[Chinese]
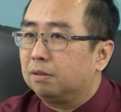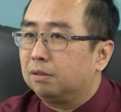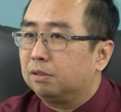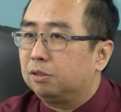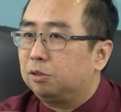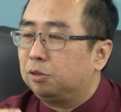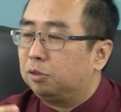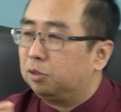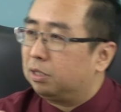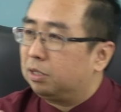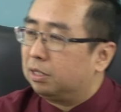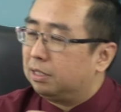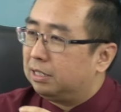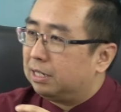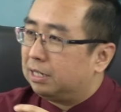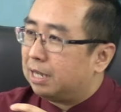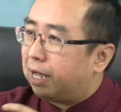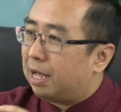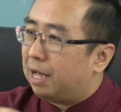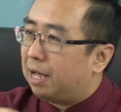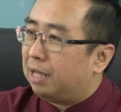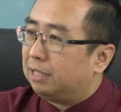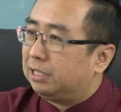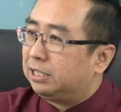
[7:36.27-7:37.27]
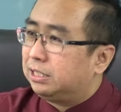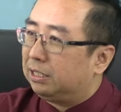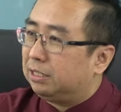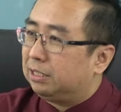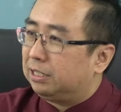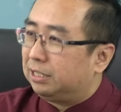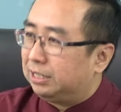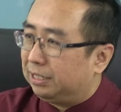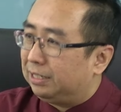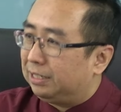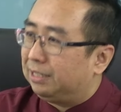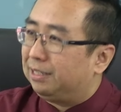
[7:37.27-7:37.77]
就是更加
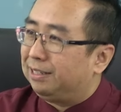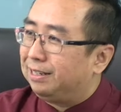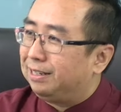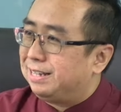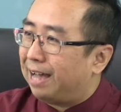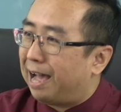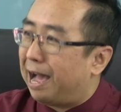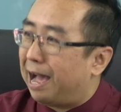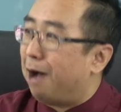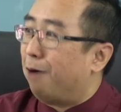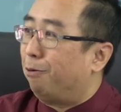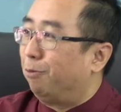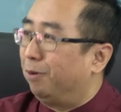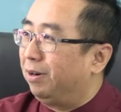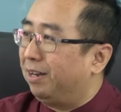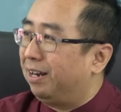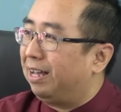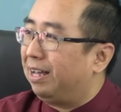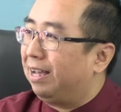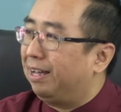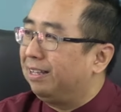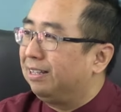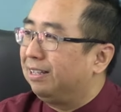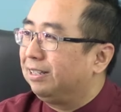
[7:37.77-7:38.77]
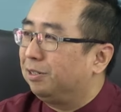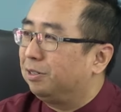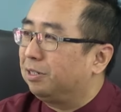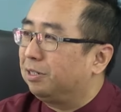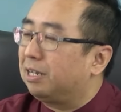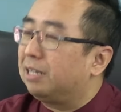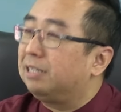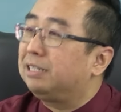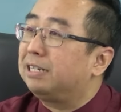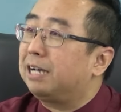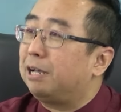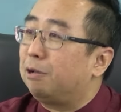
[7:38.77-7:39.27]
好的啦，就是
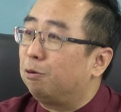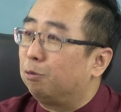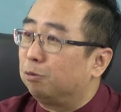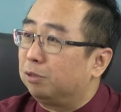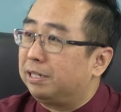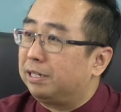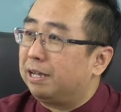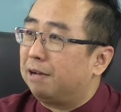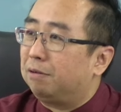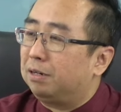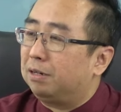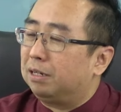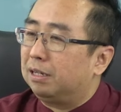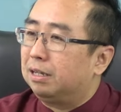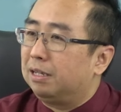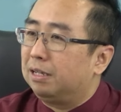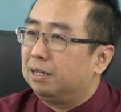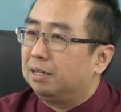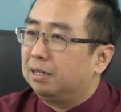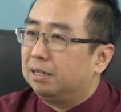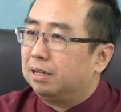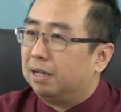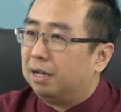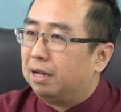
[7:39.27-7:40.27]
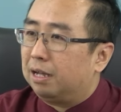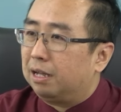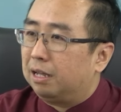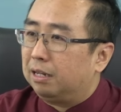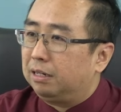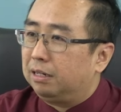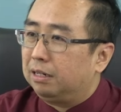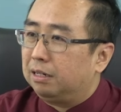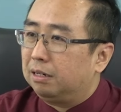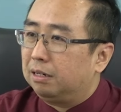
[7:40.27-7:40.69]
更加有效的啊